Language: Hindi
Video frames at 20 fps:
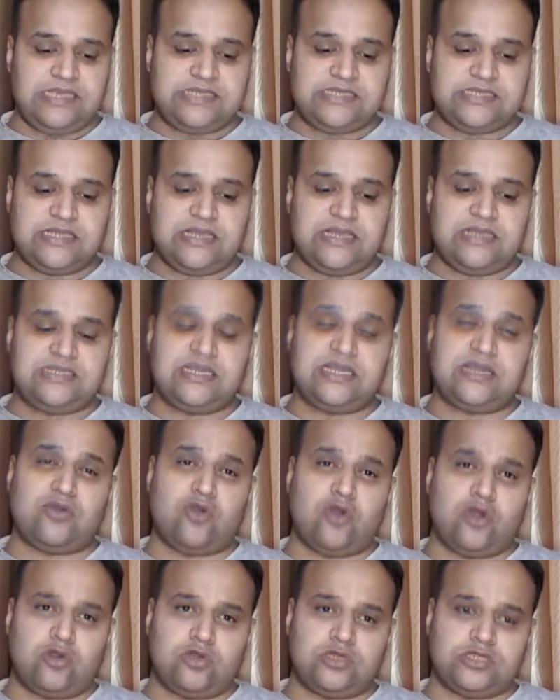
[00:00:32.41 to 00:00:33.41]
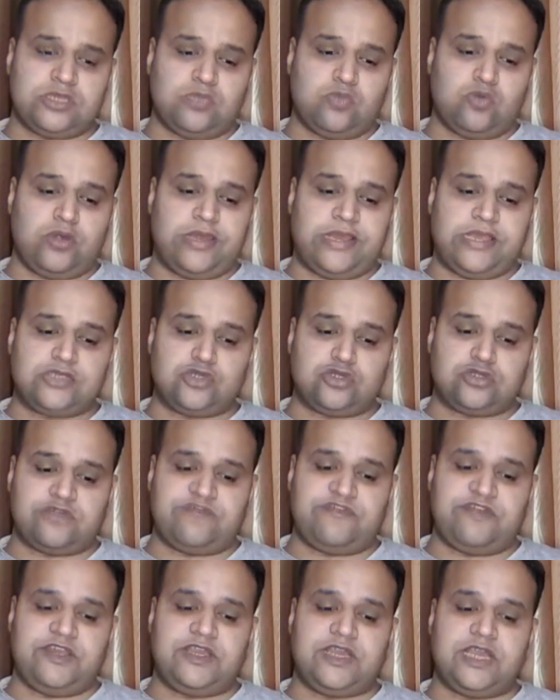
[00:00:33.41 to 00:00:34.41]
इस ये कौन कौन से मुल्क है साउथ
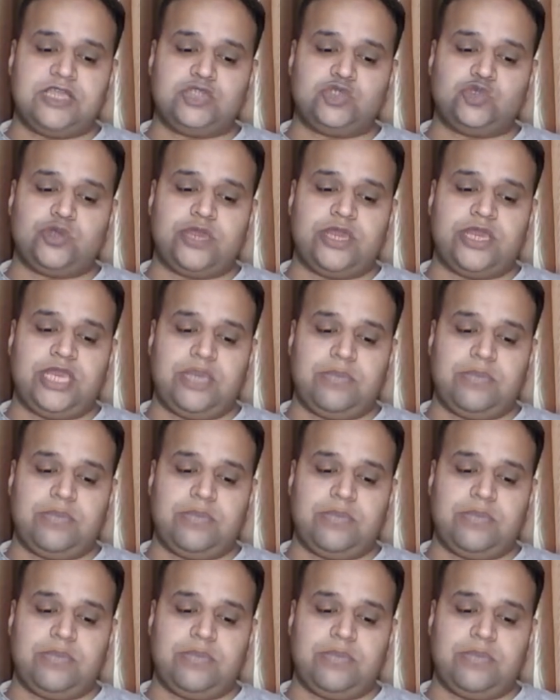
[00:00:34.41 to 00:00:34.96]
अफ्रीका यू